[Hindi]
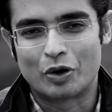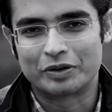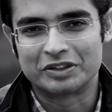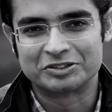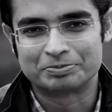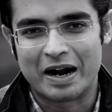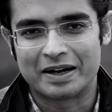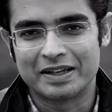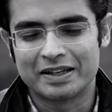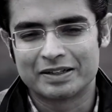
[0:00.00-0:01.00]
कांग्रेस
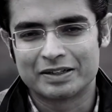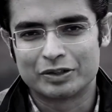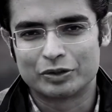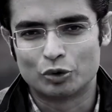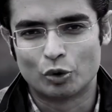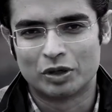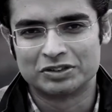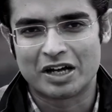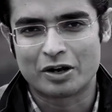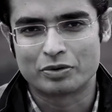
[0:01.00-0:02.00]
पार्टी
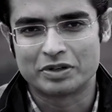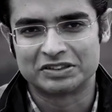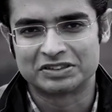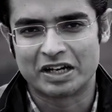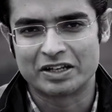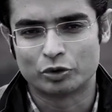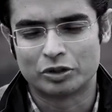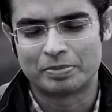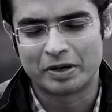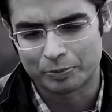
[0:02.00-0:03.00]
2019 का युद्ध
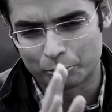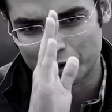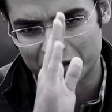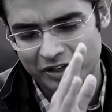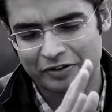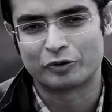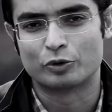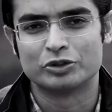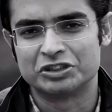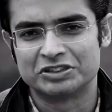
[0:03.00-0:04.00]
पर पूरी
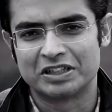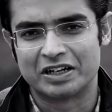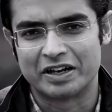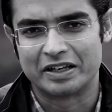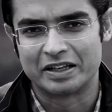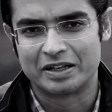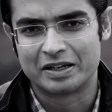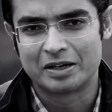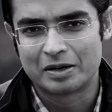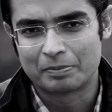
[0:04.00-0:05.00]
सरफरोशी से लड़ेगी
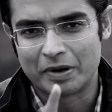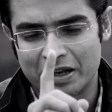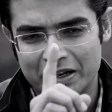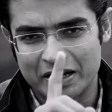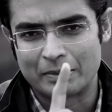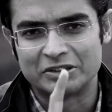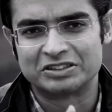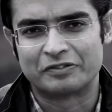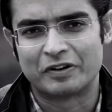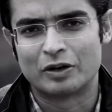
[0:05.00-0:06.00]
पर अगर हमें
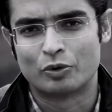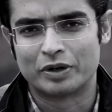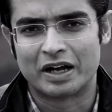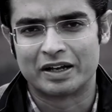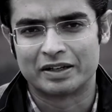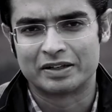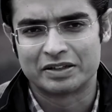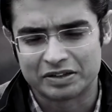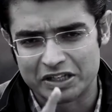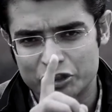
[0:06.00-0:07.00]
सफल होना है
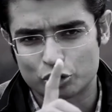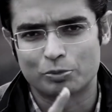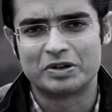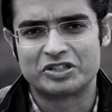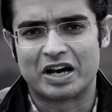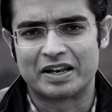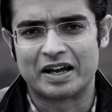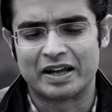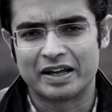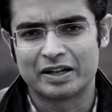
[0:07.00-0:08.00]
देश को बचाना
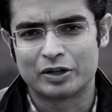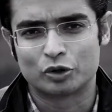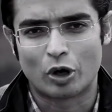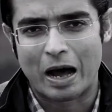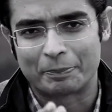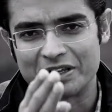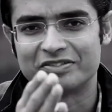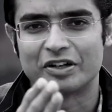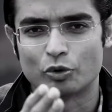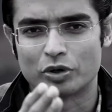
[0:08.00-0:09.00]
है तो आपकी
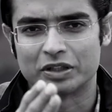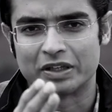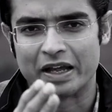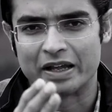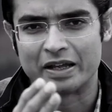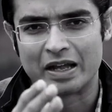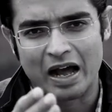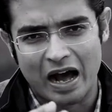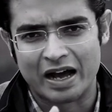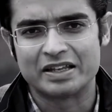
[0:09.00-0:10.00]
ज़रूरत है
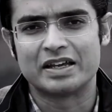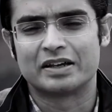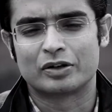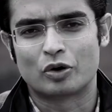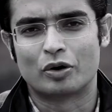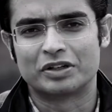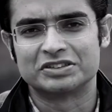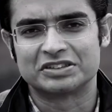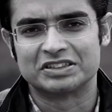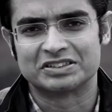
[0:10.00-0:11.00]
आइए
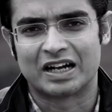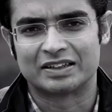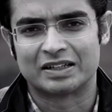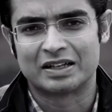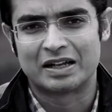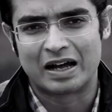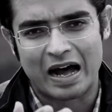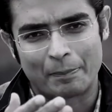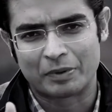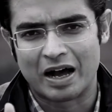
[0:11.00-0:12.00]
कांग्रेस के साथ
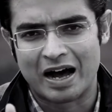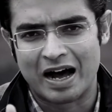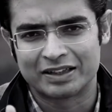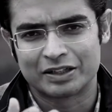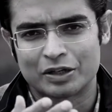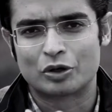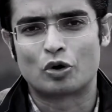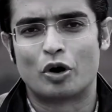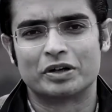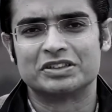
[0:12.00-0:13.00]
आपका हाथ
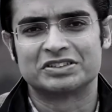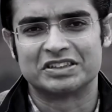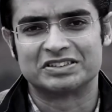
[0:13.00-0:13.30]
कांग्रेस के